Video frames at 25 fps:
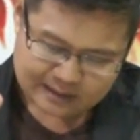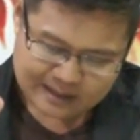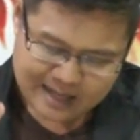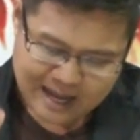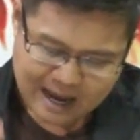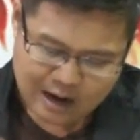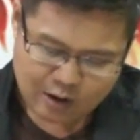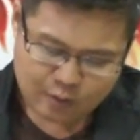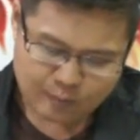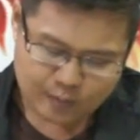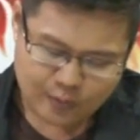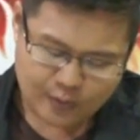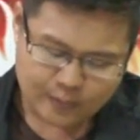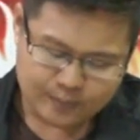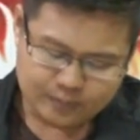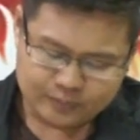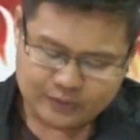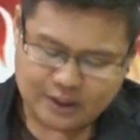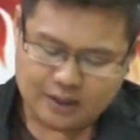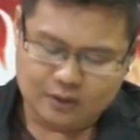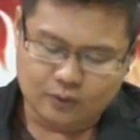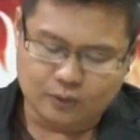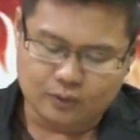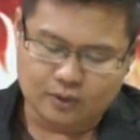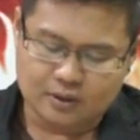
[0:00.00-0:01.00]
ดาวพบ
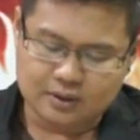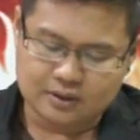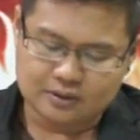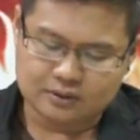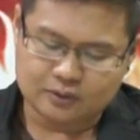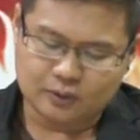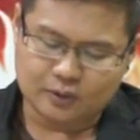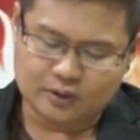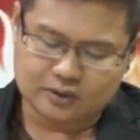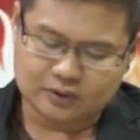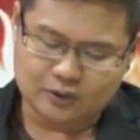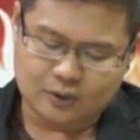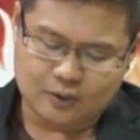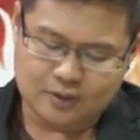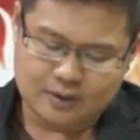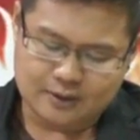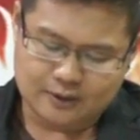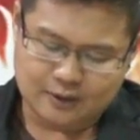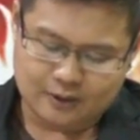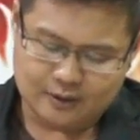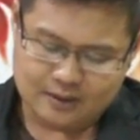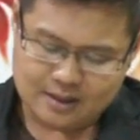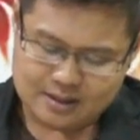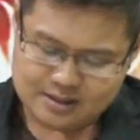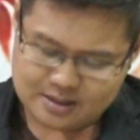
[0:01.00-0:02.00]
ตนุือตัวตน
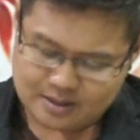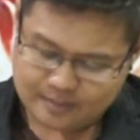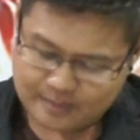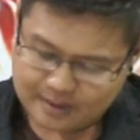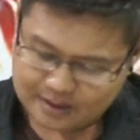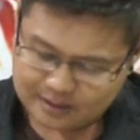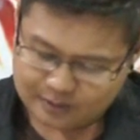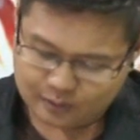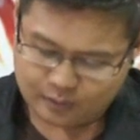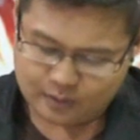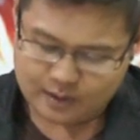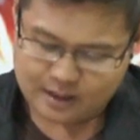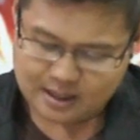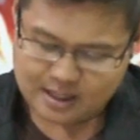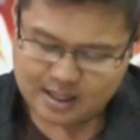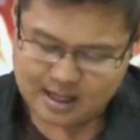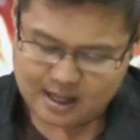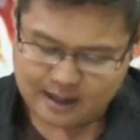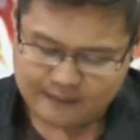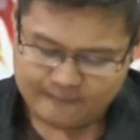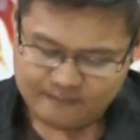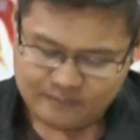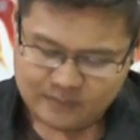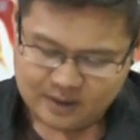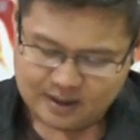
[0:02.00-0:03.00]
ของราศีเมถุนเนี่
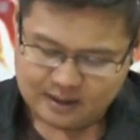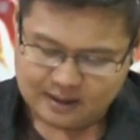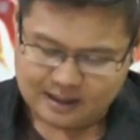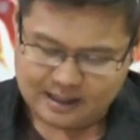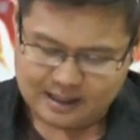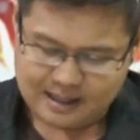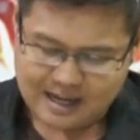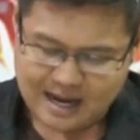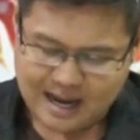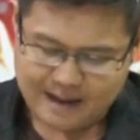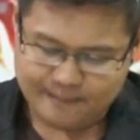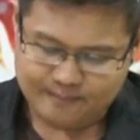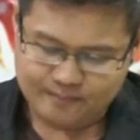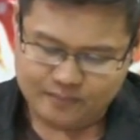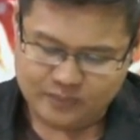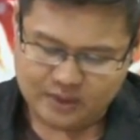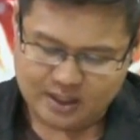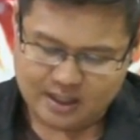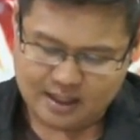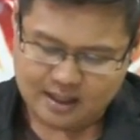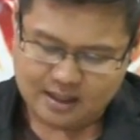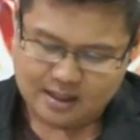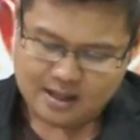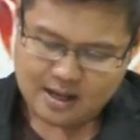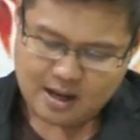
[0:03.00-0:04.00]
ยนะครับ
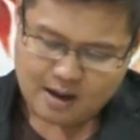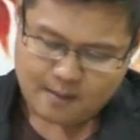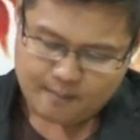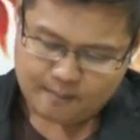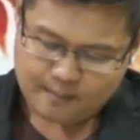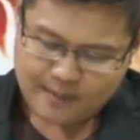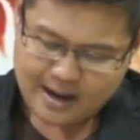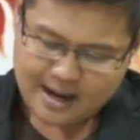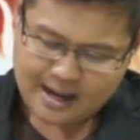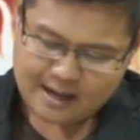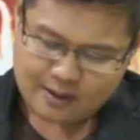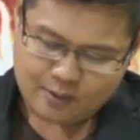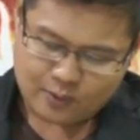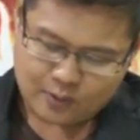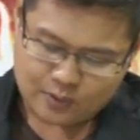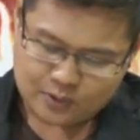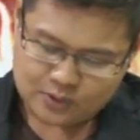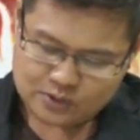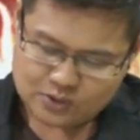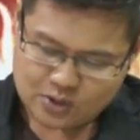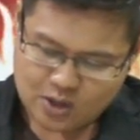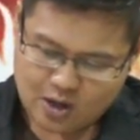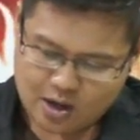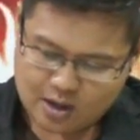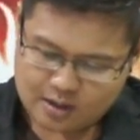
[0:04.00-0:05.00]
นะไปโค
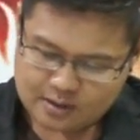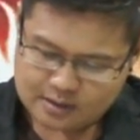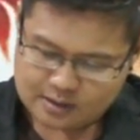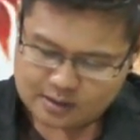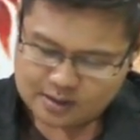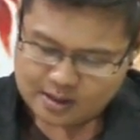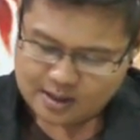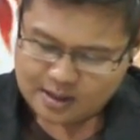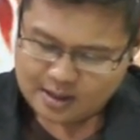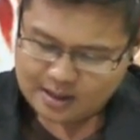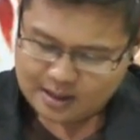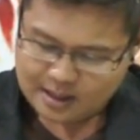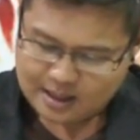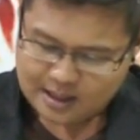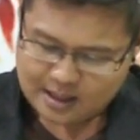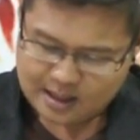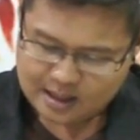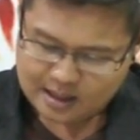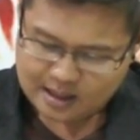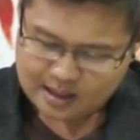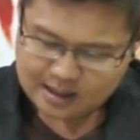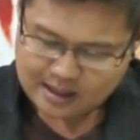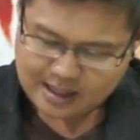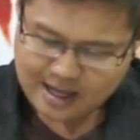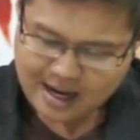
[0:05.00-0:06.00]
จร
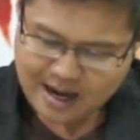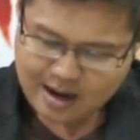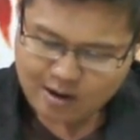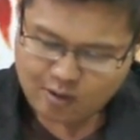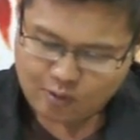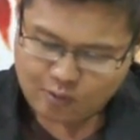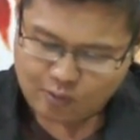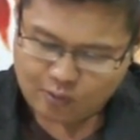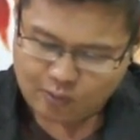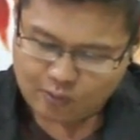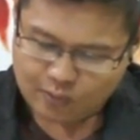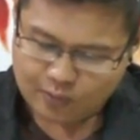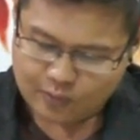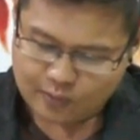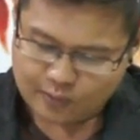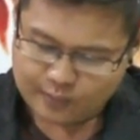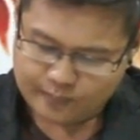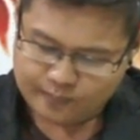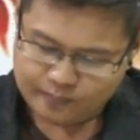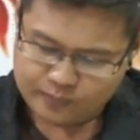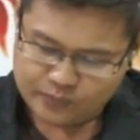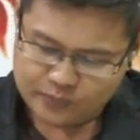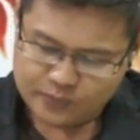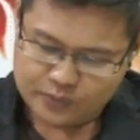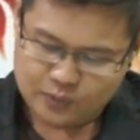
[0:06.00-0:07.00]
เเข้า
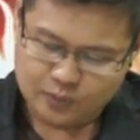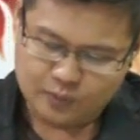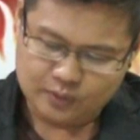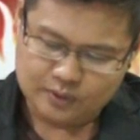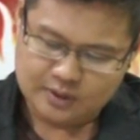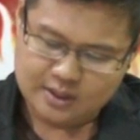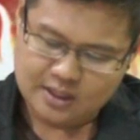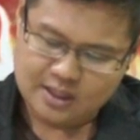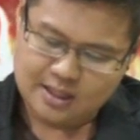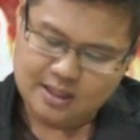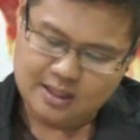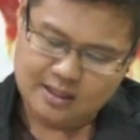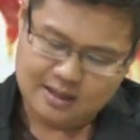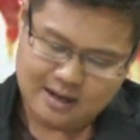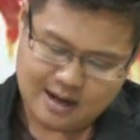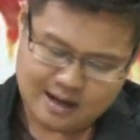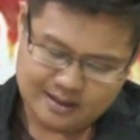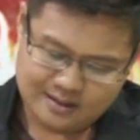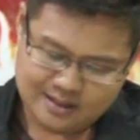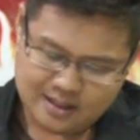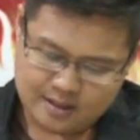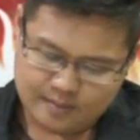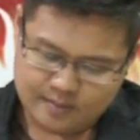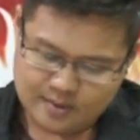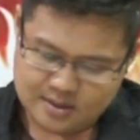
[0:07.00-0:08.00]
อยู่ที่รา
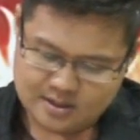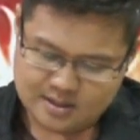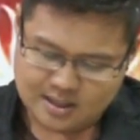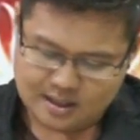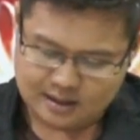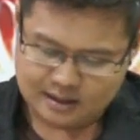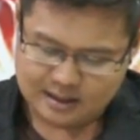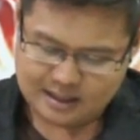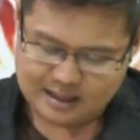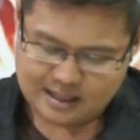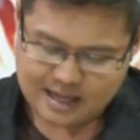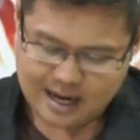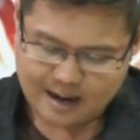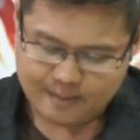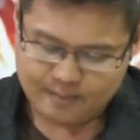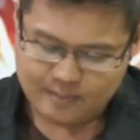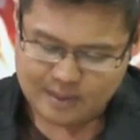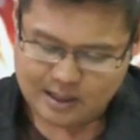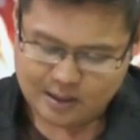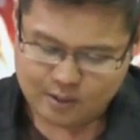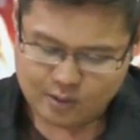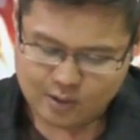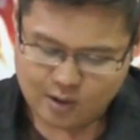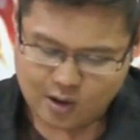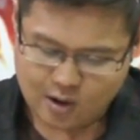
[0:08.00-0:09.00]
ศีพิจิกนะครับ
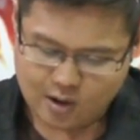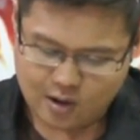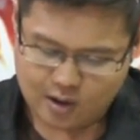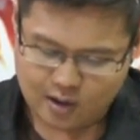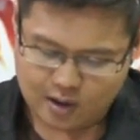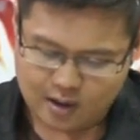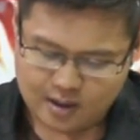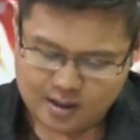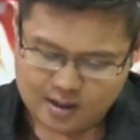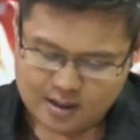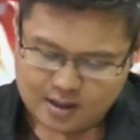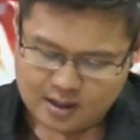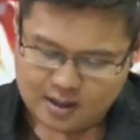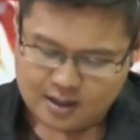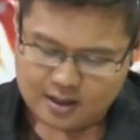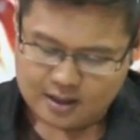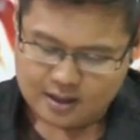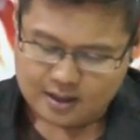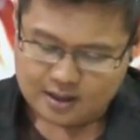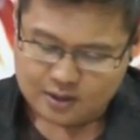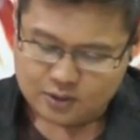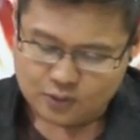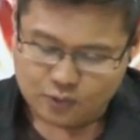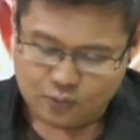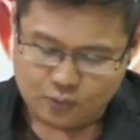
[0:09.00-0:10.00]
แล้วก็
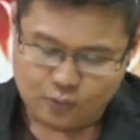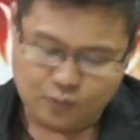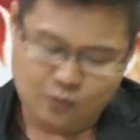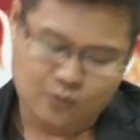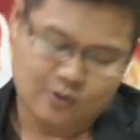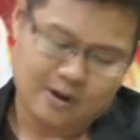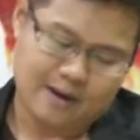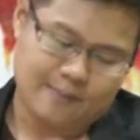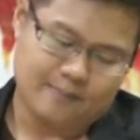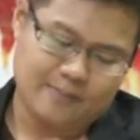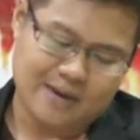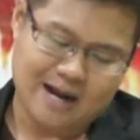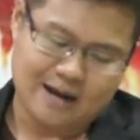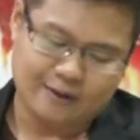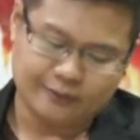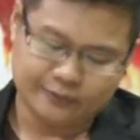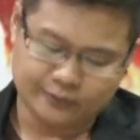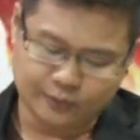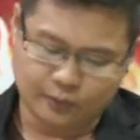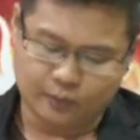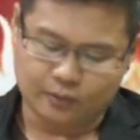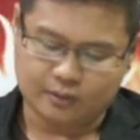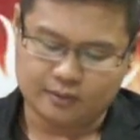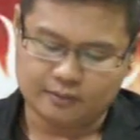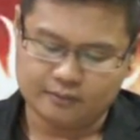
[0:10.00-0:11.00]
อยู่กับดาว
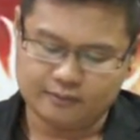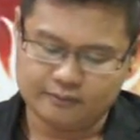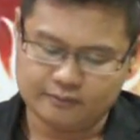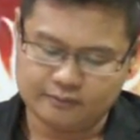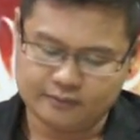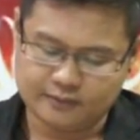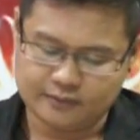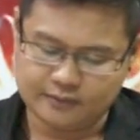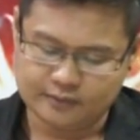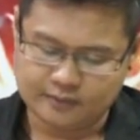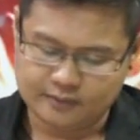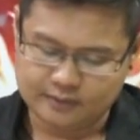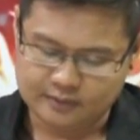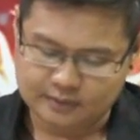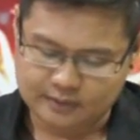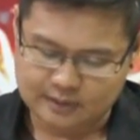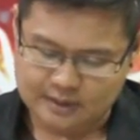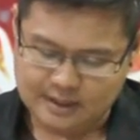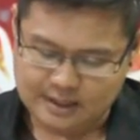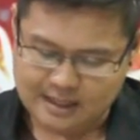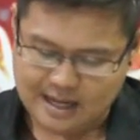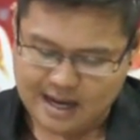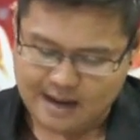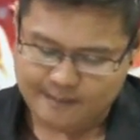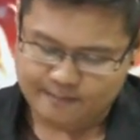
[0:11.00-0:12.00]
ศุกร์
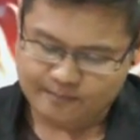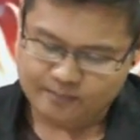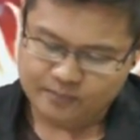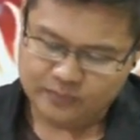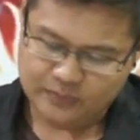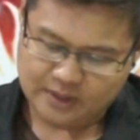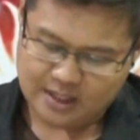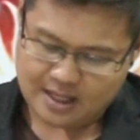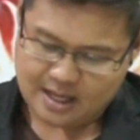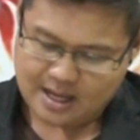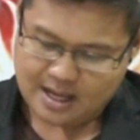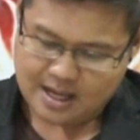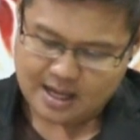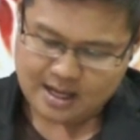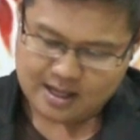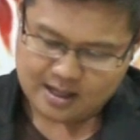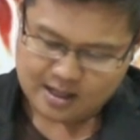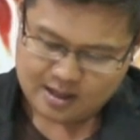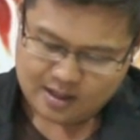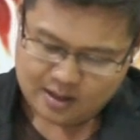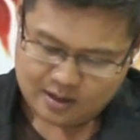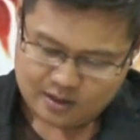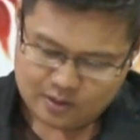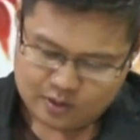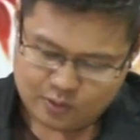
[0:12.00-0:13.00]
นะครับนะ
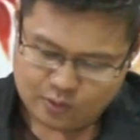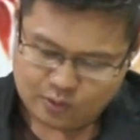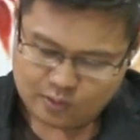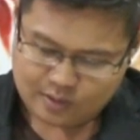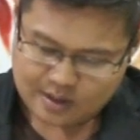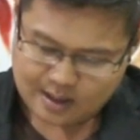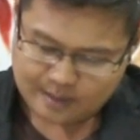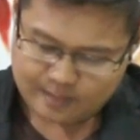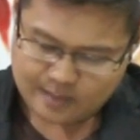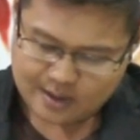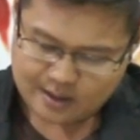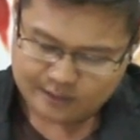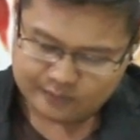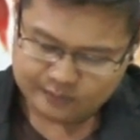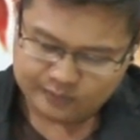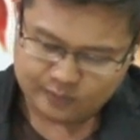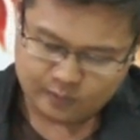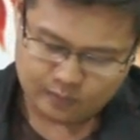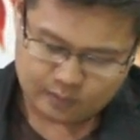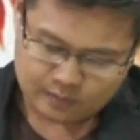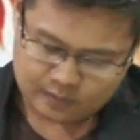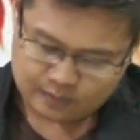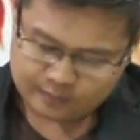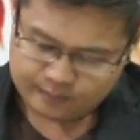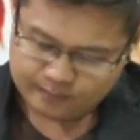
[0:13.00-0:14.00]
อยู่กับดาว
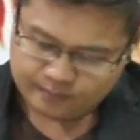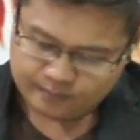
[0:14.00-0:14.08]
ศุกร์